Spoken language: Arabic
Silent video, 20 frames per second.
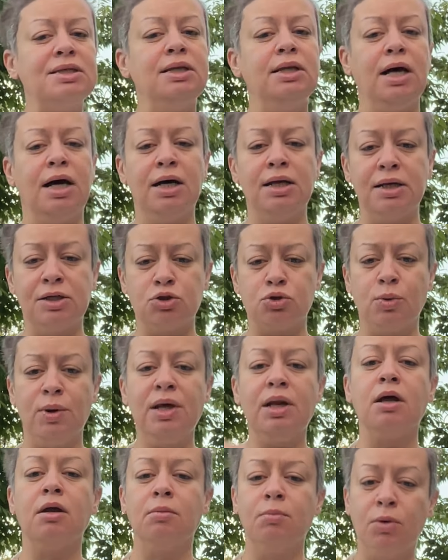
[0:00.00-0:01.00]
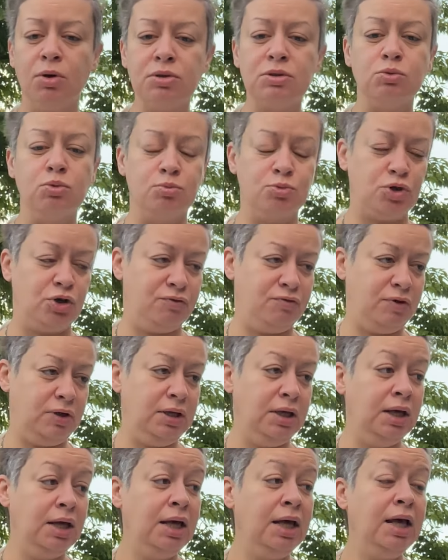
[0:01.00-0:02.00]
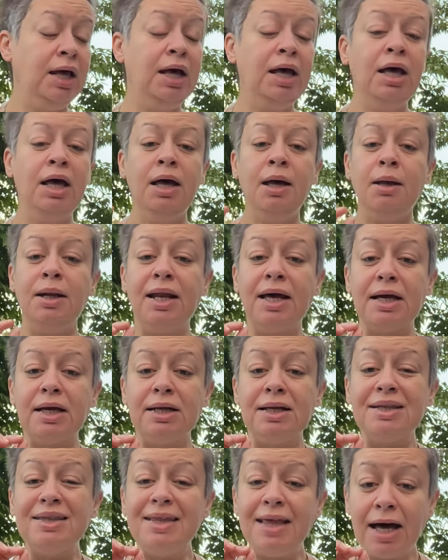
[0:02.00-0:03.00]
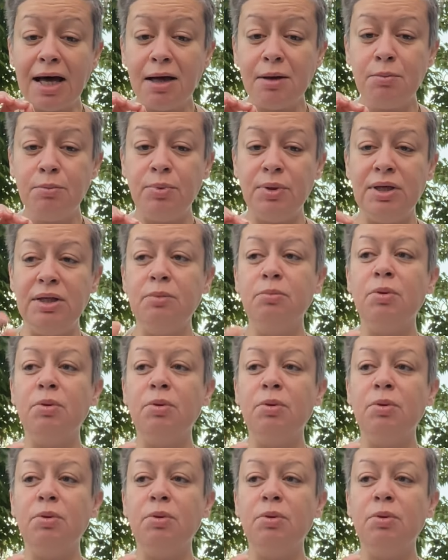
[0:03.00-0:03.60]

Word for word: الاغنى شويه الالماظ ومش عارفه إيه. لكن الذهب ليه